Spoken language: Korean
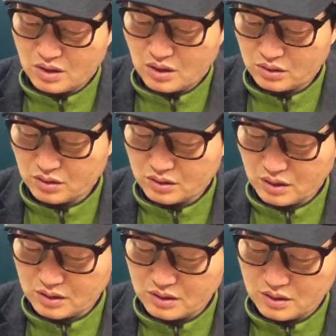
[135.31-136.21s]

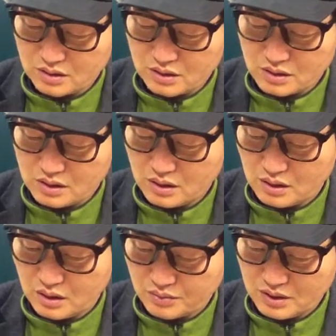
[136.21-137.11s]
어떻게 그것을
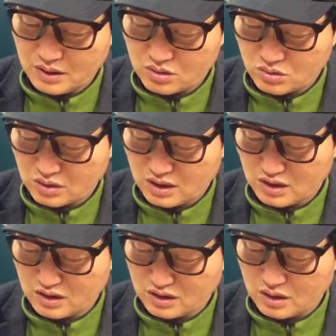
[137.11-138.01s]
꺼 없앨 수
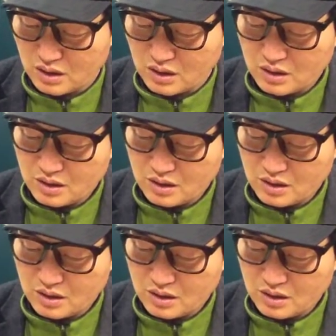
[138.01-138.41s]
있겠느냐?